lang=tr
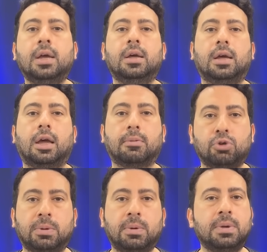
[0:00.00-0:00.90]
E,
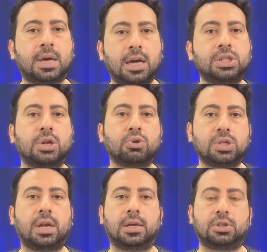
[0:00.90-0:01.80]
bu gibi birkaç tane
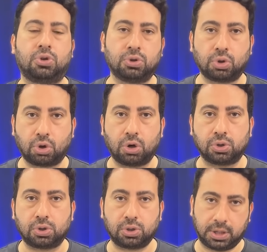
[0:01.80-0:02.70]
güzel aksiyon da
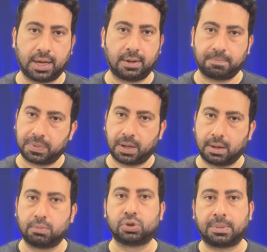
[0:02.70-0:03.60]
gördük yine
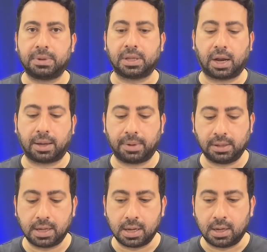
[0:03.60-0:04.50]
e, bu zeminde
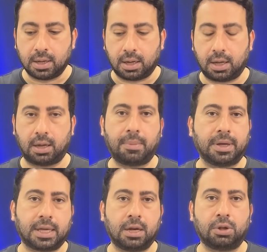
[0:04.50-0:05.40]
rağmen. E, ama
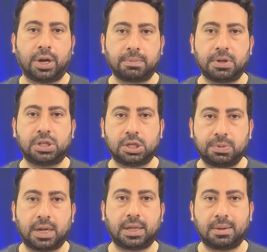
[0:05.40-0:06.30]
genel olarak Beşiktaş
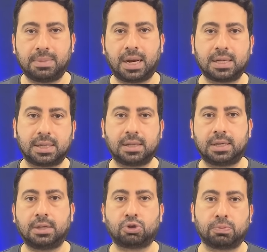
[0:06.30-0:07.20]
biraz, da, biraz daha
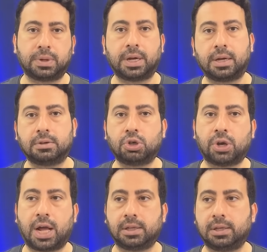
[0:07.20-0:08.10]
direkt toplara
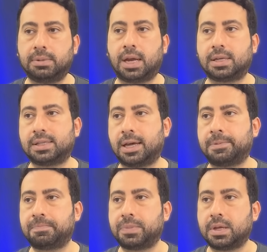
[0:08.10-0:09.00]
yöneldi. Biraz daha
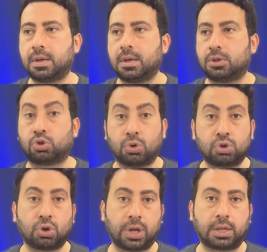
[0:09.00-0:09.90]

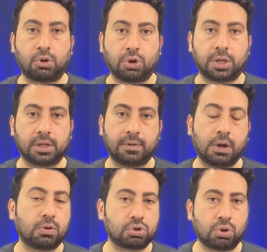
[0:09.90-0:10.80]
sonuç odaklı oynadı
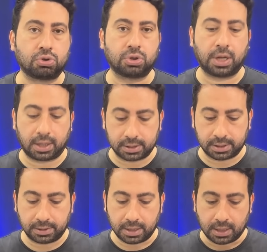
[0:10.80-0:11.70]
ve sonucu da aldı.